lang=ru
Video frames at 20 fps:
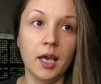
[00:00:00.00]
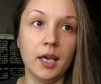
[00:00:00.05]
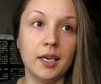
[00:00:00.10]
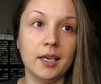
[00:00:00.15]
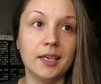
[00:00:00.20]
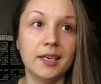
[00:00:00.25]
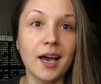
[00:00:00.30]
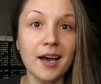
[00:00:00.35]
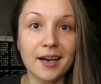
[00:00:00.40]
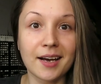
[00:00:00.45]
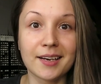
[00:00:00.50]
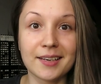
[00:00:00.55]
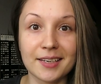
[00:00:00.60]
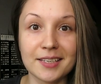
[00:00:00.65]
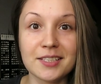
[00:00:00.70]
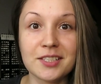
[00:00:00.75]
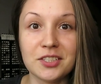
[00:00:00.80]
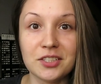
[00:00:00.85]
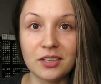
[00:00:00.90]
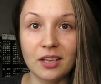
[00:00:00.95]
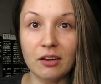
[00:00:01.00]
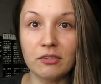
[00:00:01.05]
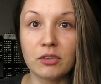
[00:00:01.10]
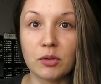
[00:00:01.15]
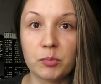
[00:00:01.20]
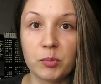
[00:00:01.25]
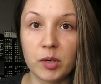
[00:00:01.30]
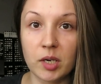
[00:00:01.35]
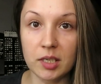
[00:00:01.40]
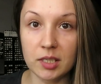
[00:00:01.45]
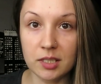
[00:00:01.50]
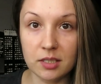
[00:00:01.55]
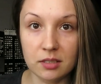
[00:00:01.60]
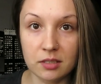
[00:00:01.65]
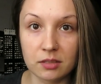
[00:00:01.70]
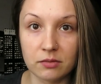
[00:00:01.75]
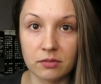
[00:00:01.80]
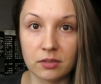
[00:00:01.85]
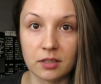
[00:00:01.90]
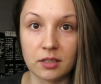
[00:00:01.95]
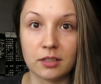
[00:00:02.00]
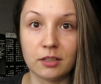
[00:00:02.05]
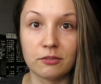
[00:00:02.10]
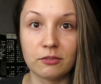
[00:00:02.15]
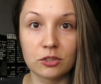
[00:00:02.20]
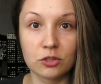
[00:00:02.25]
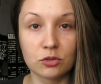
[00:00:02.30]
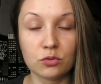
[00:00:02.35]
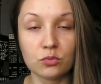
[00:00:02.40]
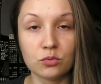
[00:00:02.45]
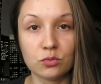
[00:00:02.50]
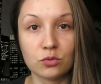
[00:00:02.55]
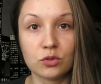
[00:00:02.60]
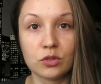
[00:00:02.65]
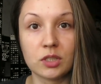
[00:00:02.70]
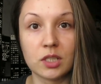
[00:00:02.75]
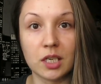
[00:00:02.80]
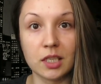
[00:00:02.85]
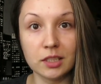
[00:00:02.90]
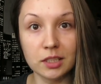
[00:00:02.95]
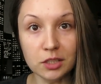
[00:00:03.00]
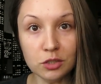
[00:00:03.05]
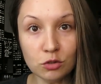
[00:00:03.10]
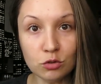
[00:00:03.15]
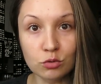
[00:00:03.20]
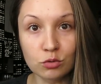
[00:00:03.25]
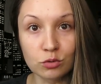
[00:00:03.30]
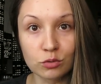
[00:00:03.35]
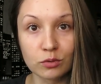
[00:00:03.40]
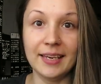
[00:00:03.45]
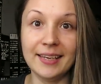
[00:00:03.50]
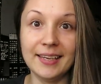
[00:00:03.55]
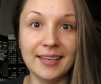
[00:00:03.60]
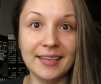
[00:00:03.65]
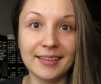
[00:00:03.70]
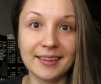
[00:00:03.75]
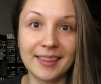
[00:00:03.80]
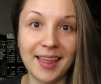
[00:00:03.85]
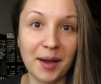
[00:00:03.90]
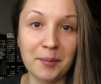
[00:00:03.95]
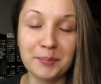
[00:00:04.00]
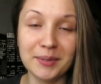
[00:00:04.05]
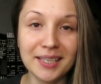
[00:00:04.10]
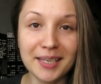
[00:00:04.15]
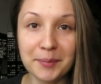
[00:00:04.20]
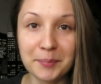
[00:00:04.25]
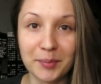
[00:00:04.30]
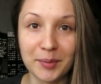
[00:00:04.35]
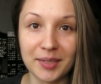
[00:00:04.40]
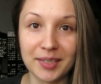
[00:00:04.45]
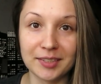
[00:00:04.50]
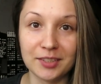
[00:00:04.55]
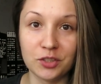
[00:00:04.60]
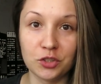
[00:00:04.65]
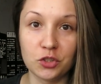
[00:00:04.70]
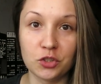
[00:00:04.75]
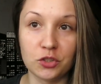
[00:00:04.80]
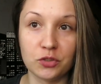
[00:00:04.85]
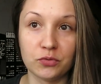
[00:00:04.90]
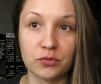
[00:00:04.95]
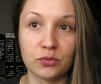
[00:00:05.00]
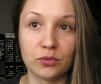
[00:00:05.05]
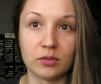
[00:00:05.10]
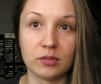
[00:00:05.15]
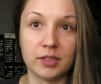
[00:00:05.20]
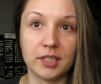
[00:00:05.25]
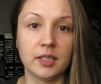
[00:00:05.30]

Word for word: И я как раз недавно пролистывала новостную страницу, и там не было ничего.